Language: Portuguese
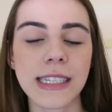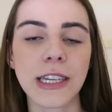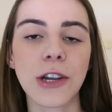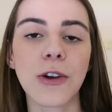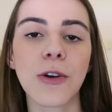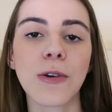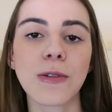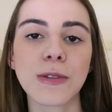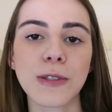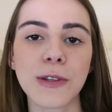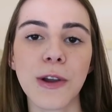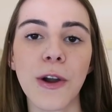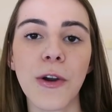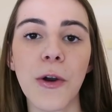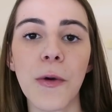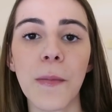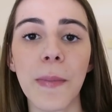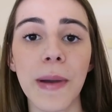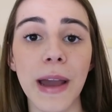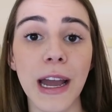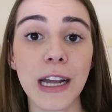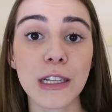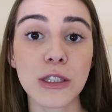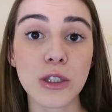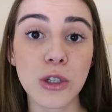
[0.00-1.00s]
assim eu consigo
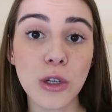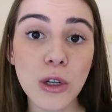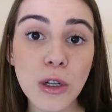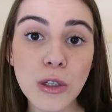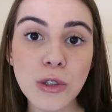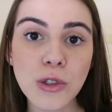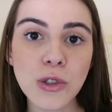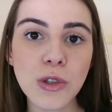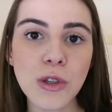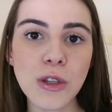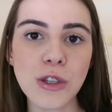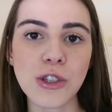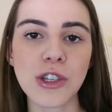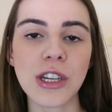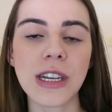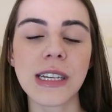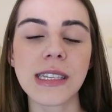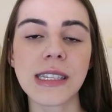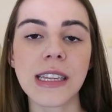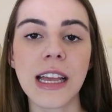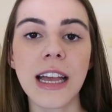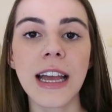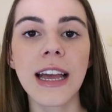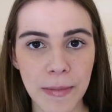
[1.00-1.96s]
acompanhar todos os dias